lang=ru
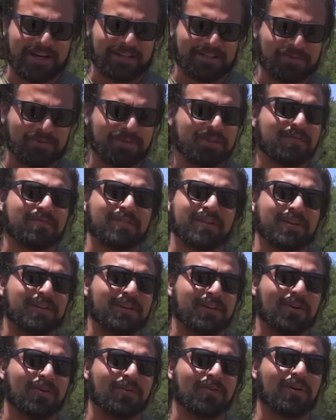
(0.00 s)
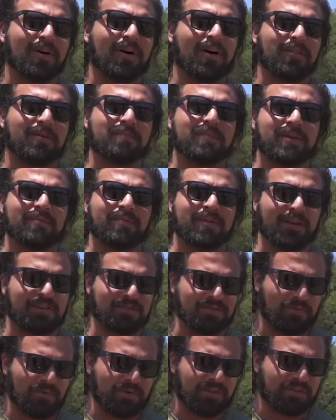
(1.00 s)
Сегодняшнее видео будет о
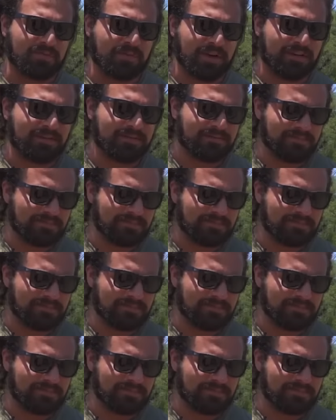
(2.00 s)
ППС-43.